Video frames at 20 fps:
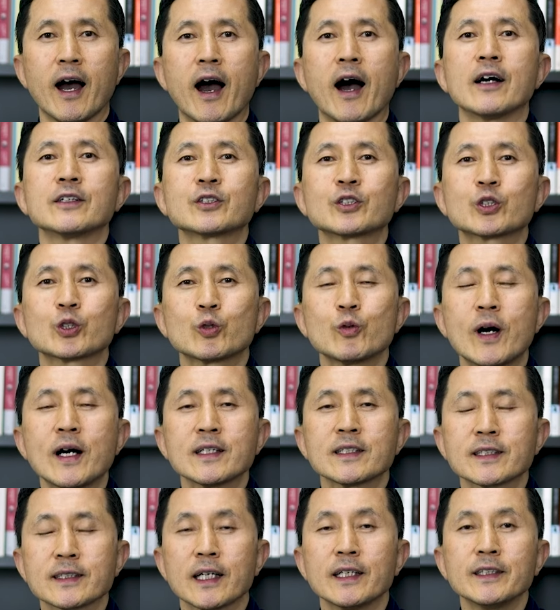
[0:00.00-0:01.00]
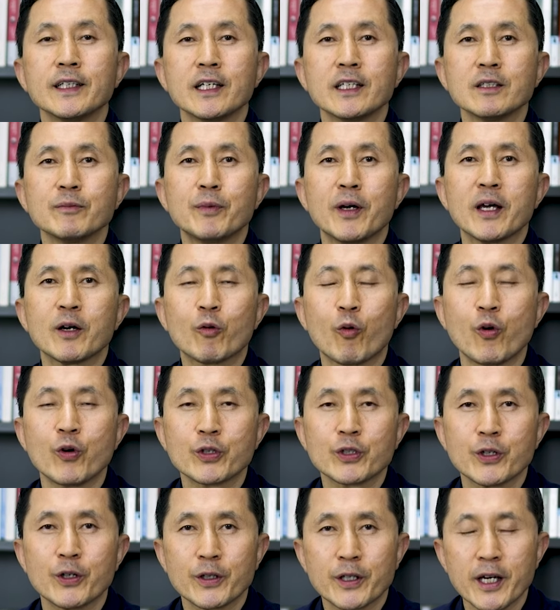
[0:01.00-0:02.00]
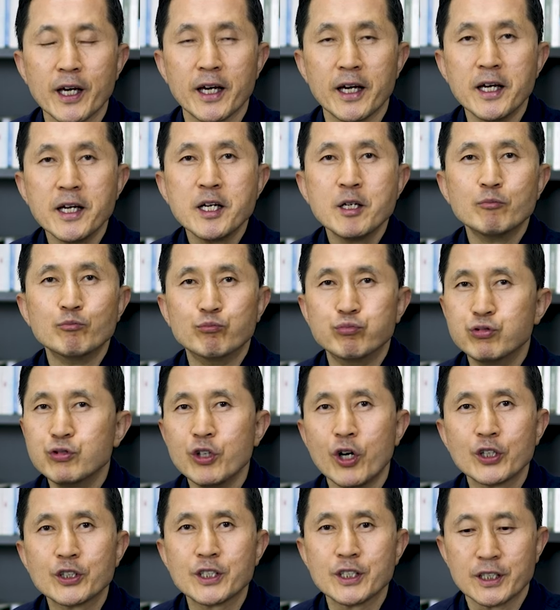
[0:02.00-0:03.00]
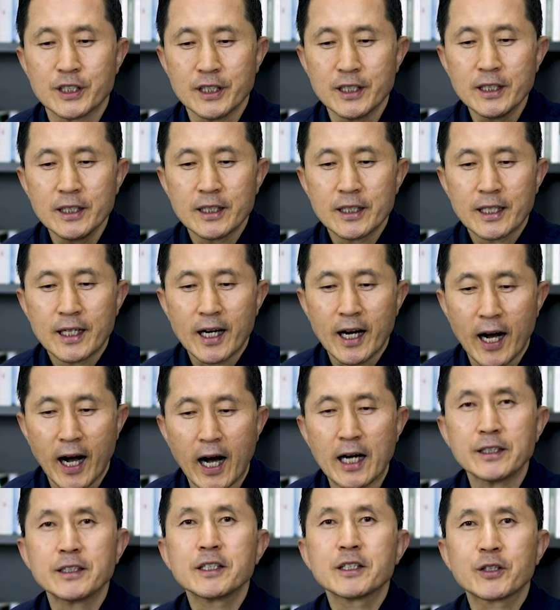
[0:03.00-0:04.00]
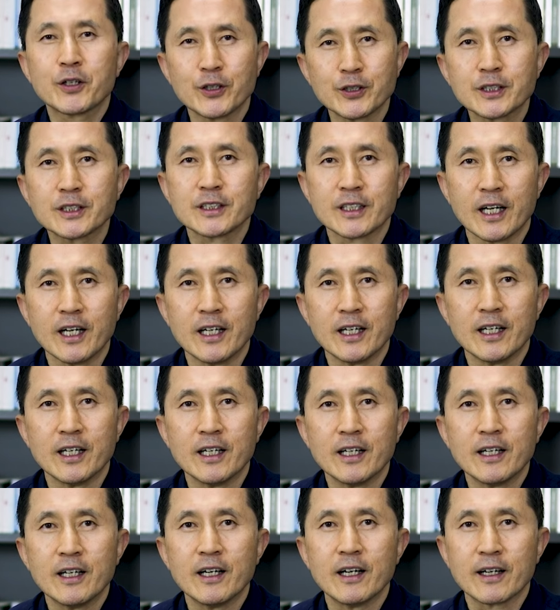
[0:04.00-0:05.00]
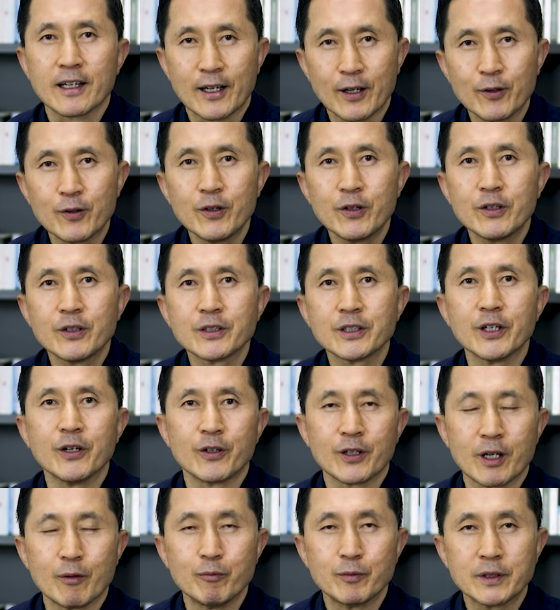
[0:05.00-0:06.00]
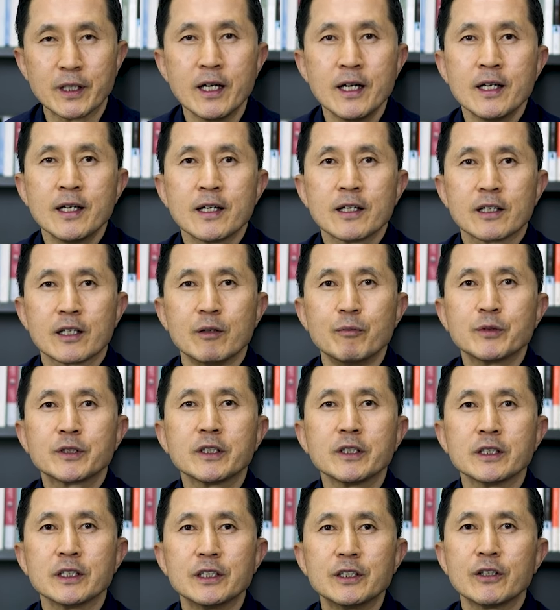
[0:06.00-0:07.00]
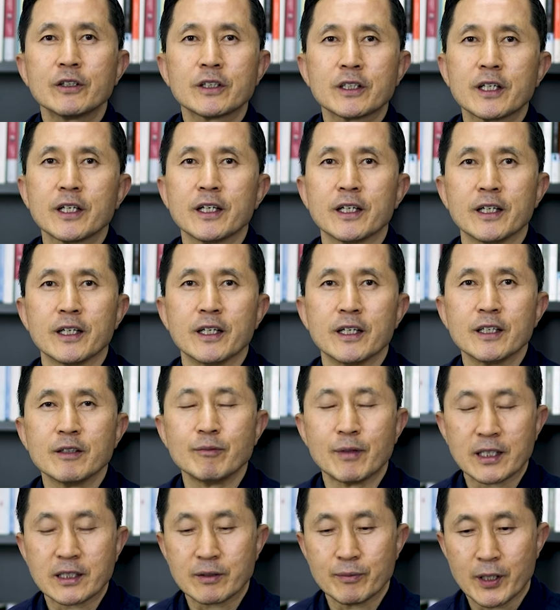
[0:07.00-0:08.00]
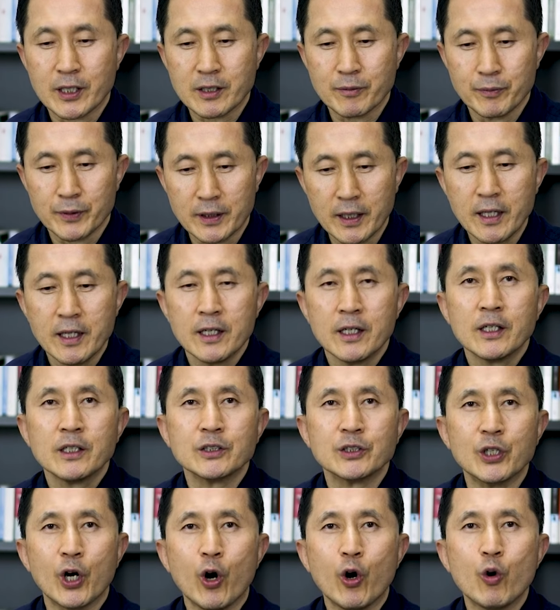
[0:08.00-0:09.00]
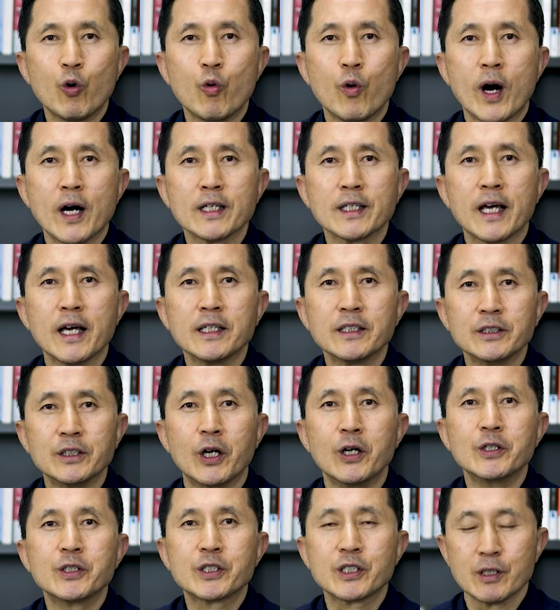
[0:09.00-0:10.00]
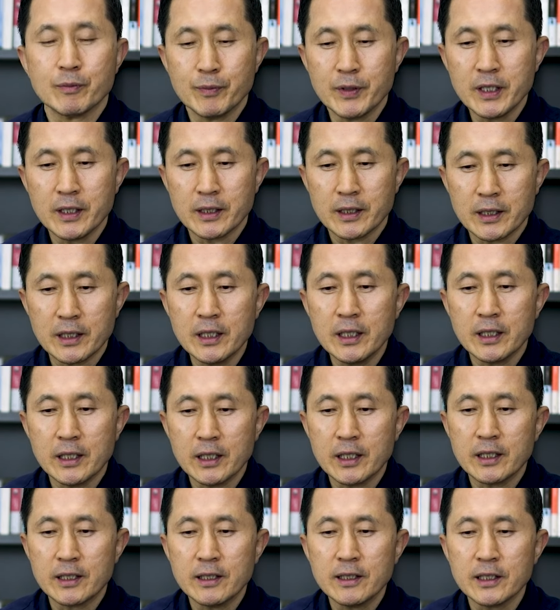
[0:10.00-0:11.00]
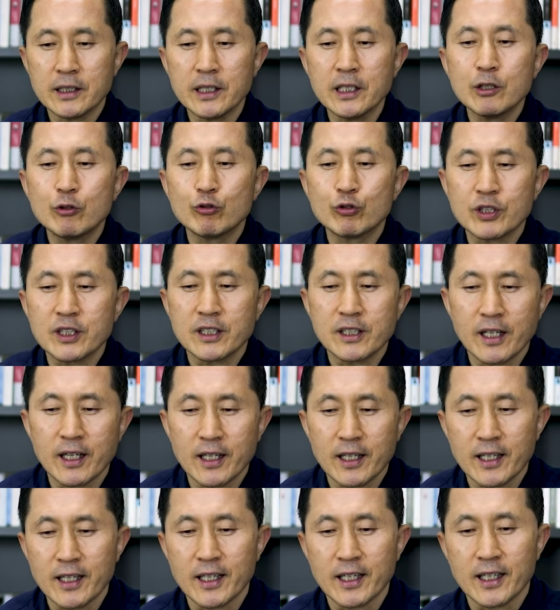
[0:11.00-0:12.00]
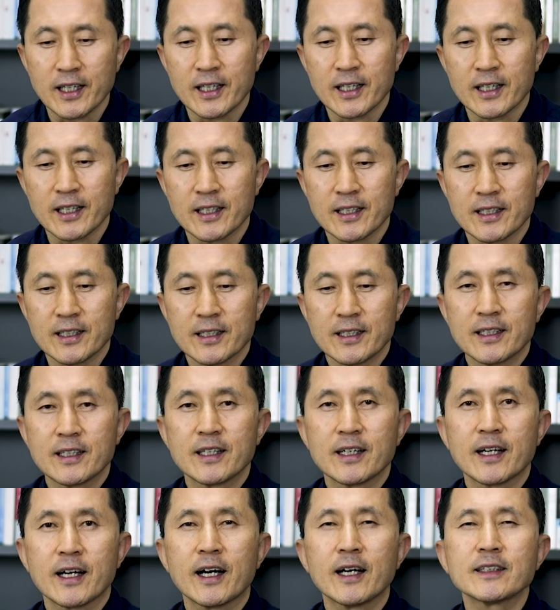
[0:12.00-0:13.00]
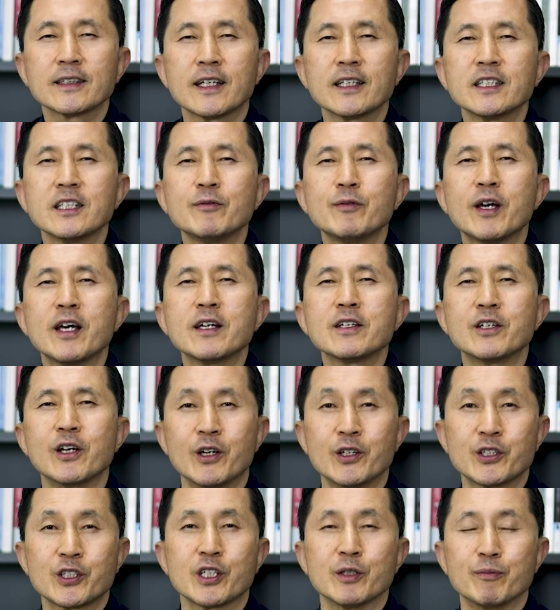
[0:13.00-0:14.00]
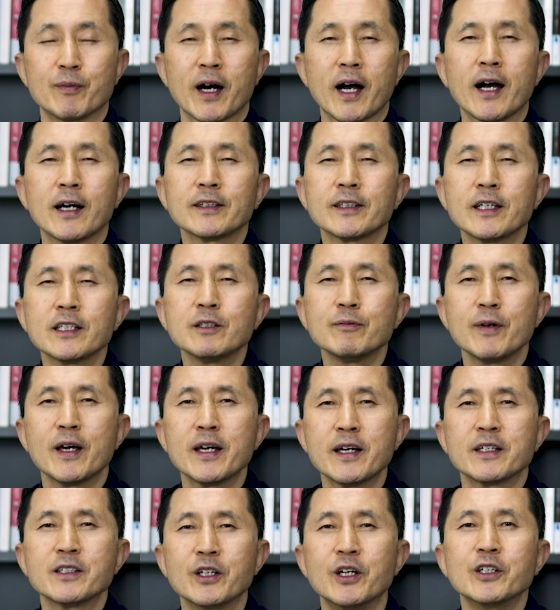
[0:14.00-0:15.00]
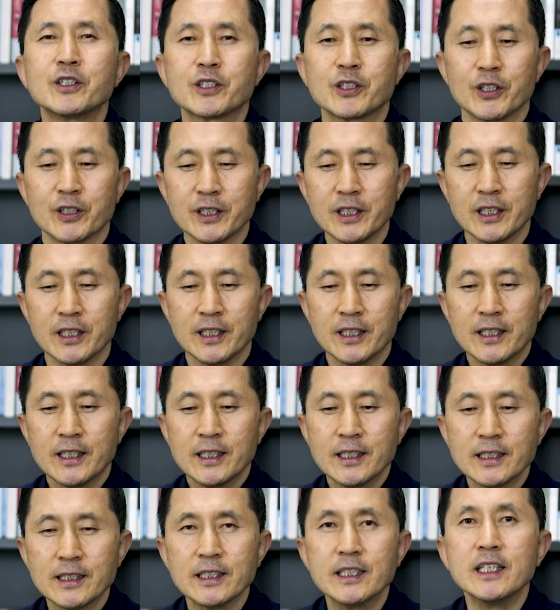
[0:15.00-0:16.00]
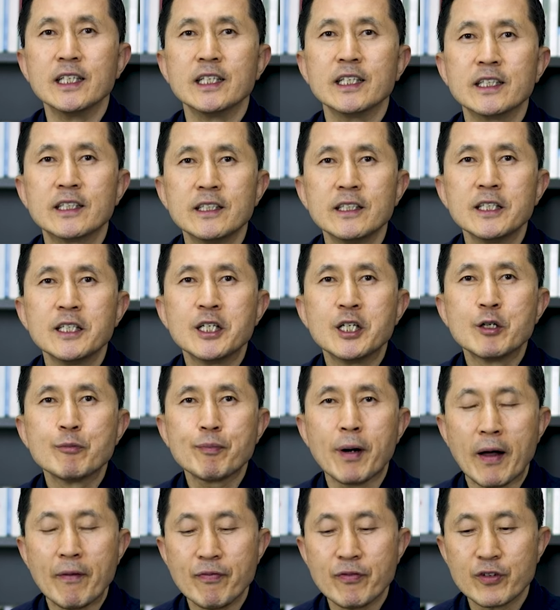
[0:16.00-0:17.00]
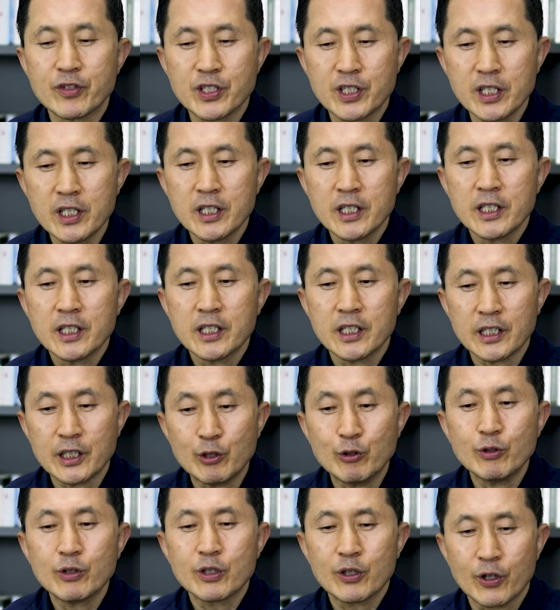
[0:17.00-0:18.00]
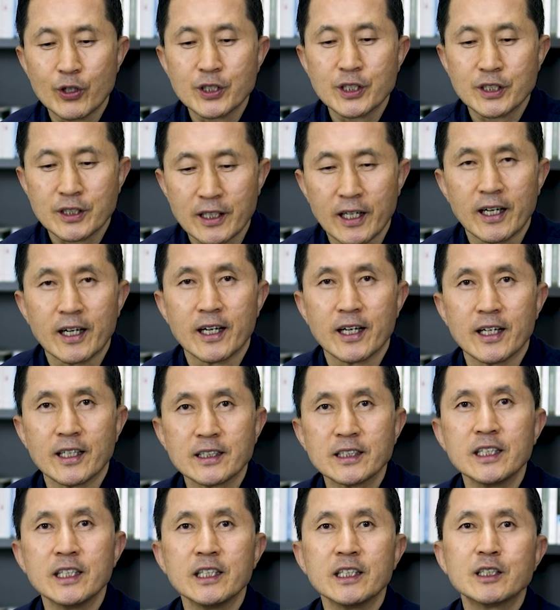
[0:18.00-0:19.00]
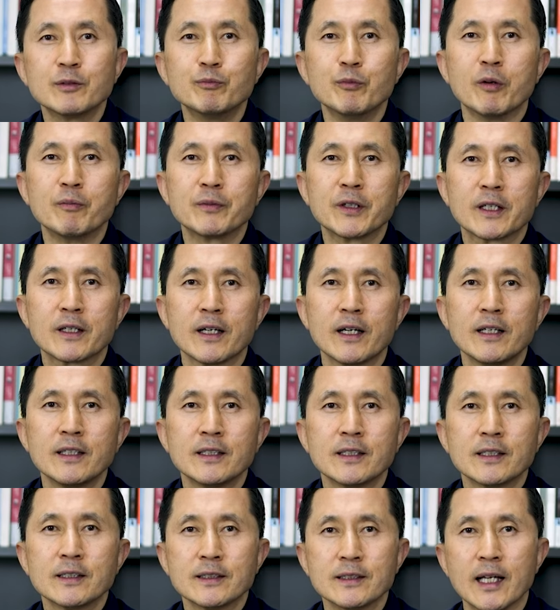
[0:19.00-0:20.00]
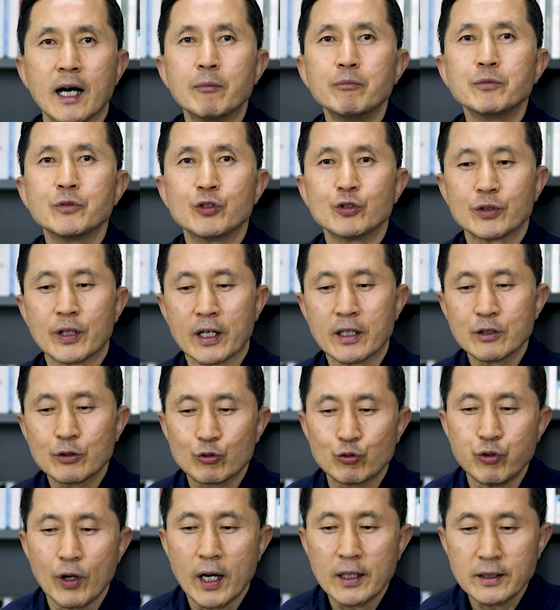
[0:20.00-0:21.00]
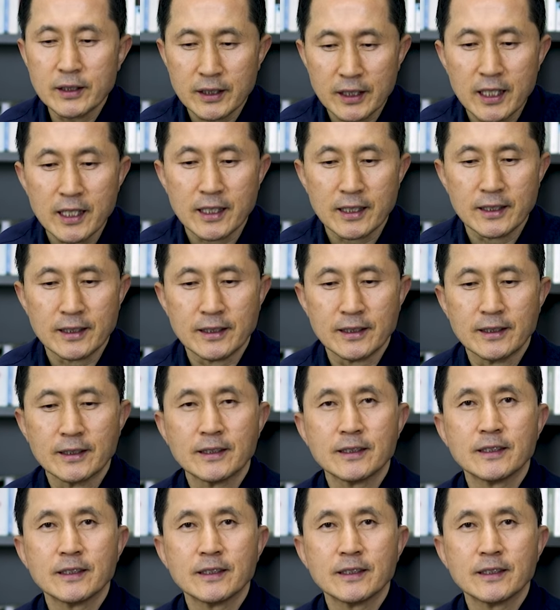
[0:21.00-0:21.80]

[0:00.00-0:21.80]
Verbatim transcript: 아수르 왕 사네립의 공격에 무너지지 않을 것이다. 라고 예언합니다. 그러면서 이렇게 말씀하십니다. 여호와의 열심이 이 일을 이루리라. 하나님의 열심, 하나님의 열정이 이 일을 반드시 이룰 것이다. 이 일은 뭡니까? 남유다를 구하는 일.